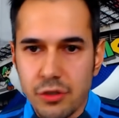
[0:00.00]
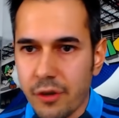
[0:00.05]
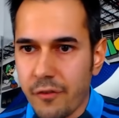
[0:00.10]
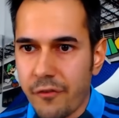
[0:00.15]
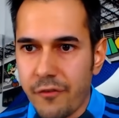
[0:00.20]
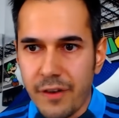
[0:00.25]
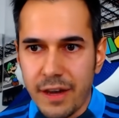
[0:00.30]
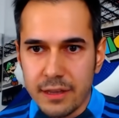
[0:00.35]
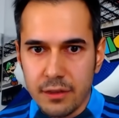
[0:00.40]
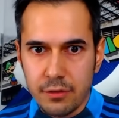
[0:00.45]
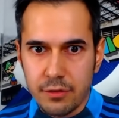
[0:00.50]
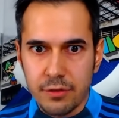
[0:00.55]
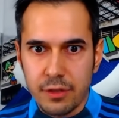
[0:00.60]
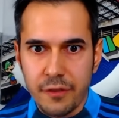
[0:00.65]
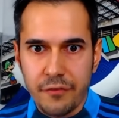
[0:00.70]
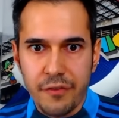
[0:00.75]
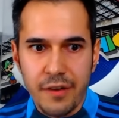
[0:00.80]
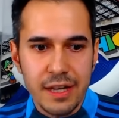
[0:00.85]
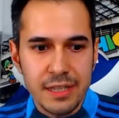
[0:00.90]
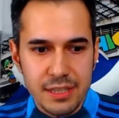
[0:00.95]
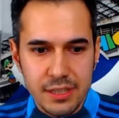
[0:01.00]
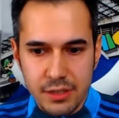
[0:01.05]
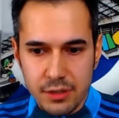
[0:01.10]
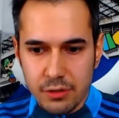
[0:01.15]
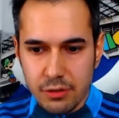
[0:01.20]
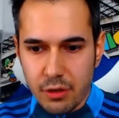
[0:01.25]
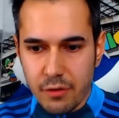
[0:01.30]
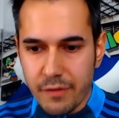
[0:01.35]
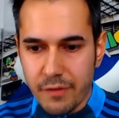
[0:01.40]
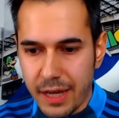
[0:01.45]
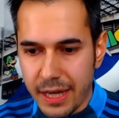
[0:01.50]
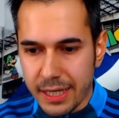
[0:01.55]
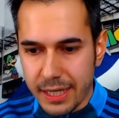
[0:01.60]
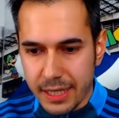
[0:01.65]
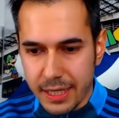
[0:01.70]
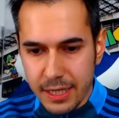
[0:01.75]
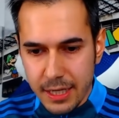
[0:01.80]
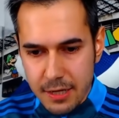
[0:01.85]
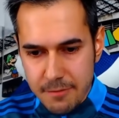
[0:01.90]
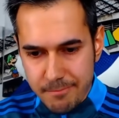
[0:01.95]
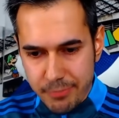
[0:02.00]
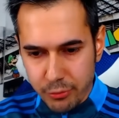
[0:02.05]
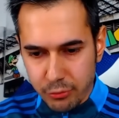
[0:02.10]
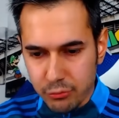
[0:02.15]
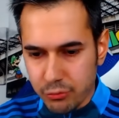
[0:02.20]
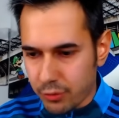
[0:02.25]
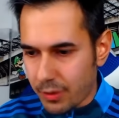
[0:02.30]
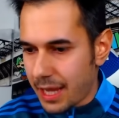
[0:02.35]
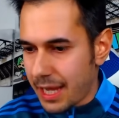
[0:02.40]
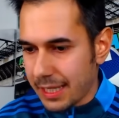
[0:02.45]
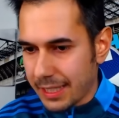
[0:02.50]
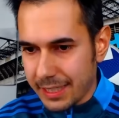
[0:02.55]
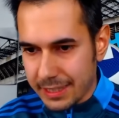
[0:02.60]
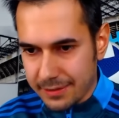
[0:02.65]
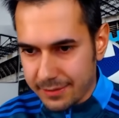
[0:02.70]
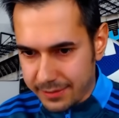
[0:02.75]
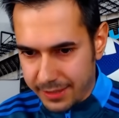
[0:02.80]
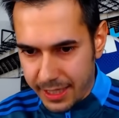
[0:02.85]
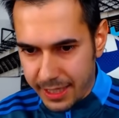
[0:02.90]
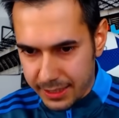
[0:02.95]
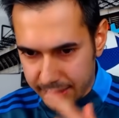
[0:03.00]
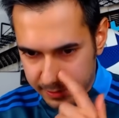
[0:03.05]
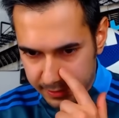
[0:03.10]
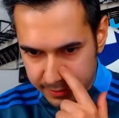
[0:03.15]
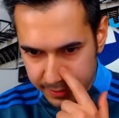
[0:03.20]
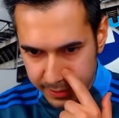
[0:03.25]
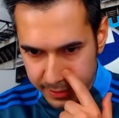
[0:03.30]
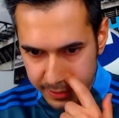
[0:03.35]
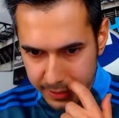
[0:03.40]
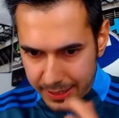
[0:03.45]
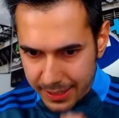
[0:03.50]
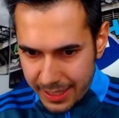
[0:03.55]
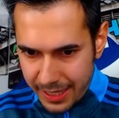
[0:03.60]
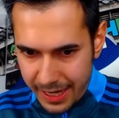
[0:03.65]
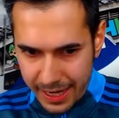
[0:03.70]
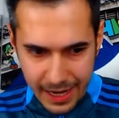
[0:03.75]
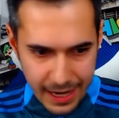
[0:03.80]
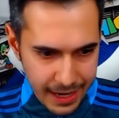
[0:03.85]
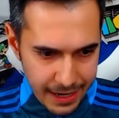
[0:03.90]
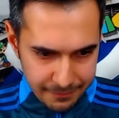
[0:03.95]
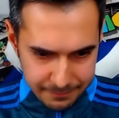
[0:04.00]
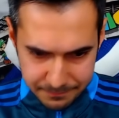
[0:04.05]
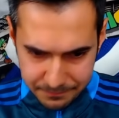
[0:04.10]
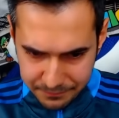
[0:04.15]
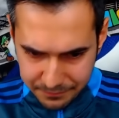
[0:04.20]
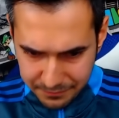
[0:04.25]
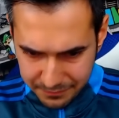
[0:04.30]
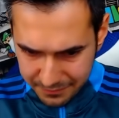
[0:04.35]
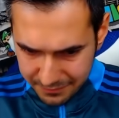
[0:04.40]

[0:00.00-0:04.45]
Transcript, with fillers: il fatto di farsi trovare puntuali, attenti e